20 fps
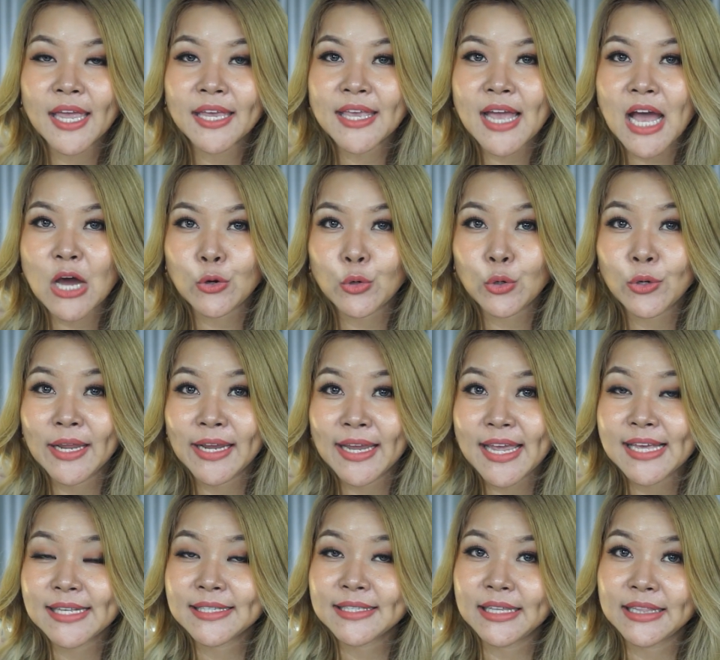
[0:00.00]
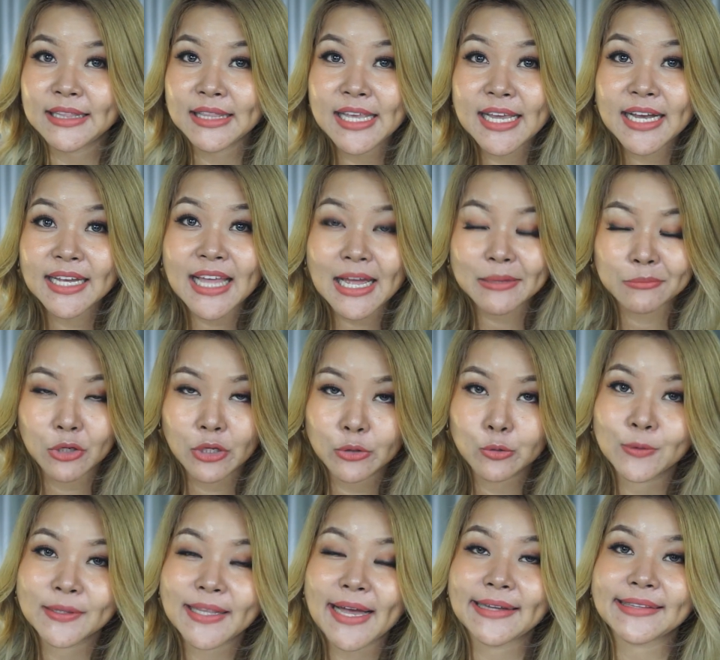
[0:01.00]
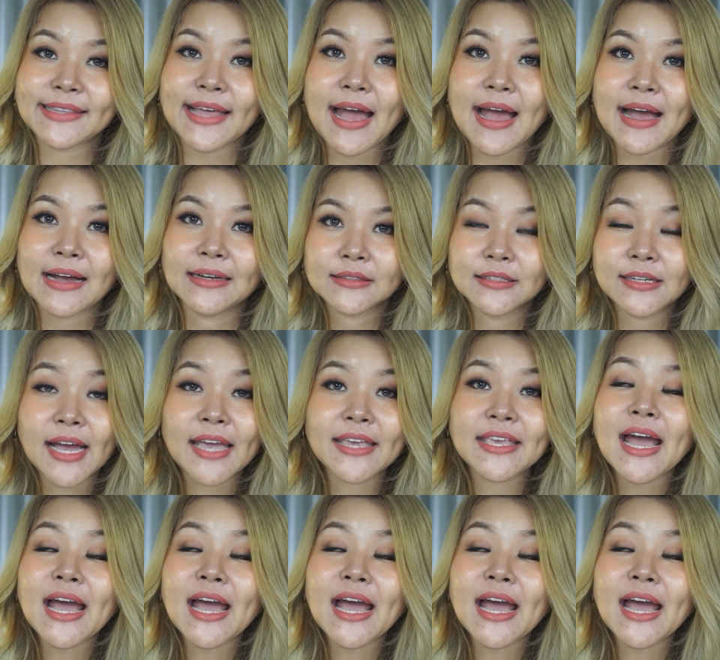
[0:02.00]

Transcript: ยาลูรอนิกแอซิดที่ขนาดโมเลกุลต่างๆคือไฮ